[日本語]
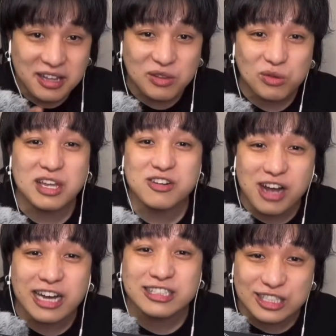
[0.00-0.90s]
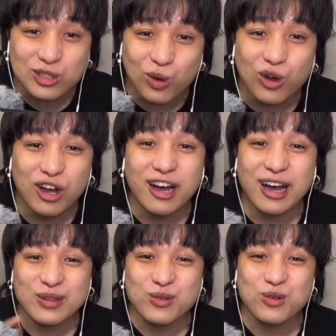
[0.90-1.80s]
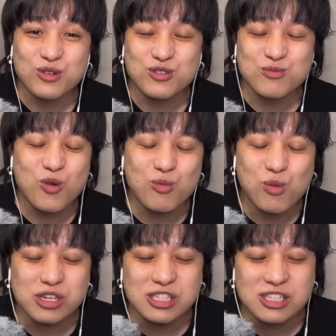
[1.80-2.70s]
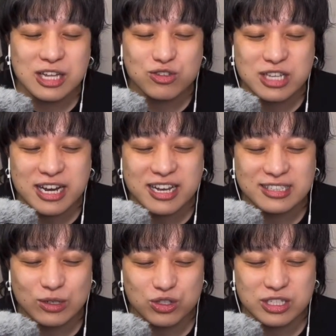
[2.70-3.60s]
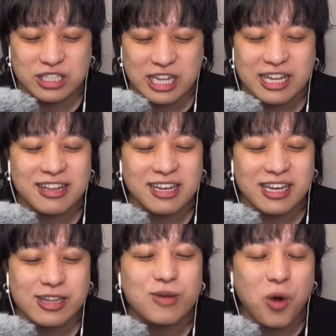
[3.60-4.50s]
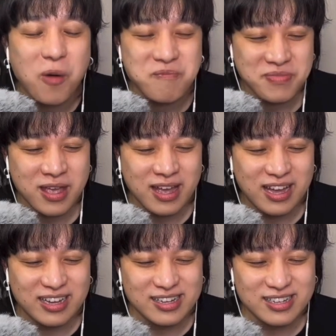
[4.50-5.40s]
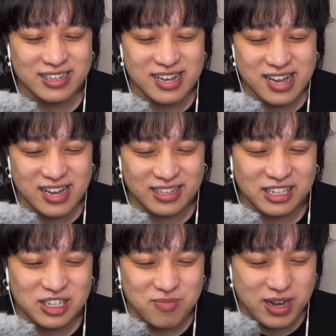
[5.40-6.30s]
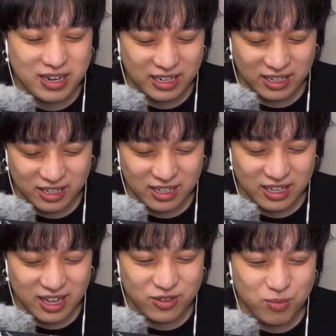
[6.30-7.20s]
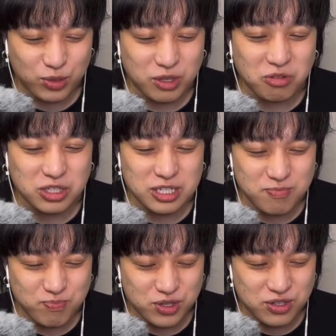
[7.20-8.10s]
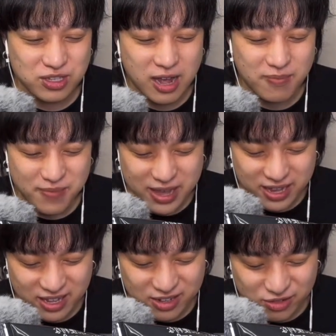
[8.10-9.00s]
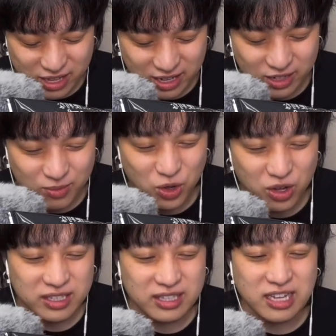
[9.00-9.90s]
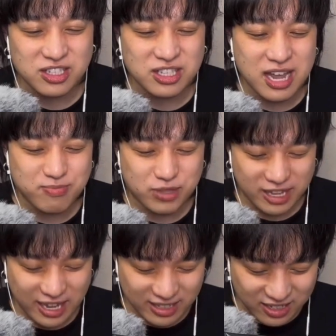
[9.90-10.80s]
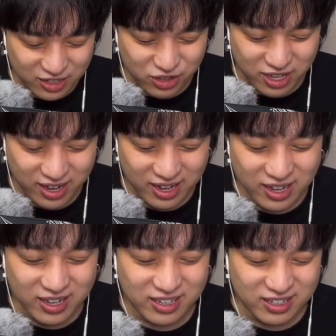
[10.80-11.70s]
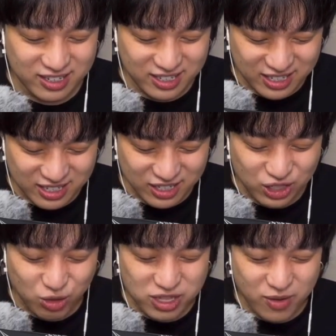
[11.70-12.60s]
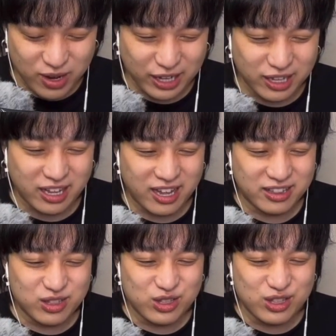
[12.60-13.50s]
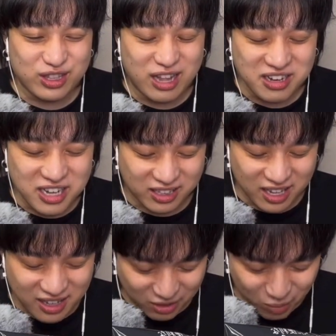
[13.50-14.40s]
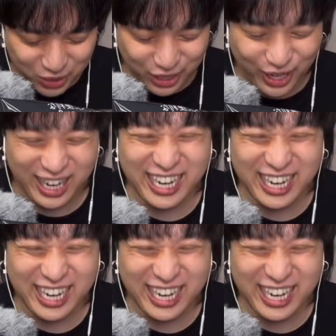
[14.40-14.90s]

理がね、乗ってる感じの、あの、盛り付けのされ方をしてたんだけれども、あ私今から、あの、ポテトチップス食べるんだけれども、立つタイプだなんだって言って、一人で笑ってて、何やってんだと思って。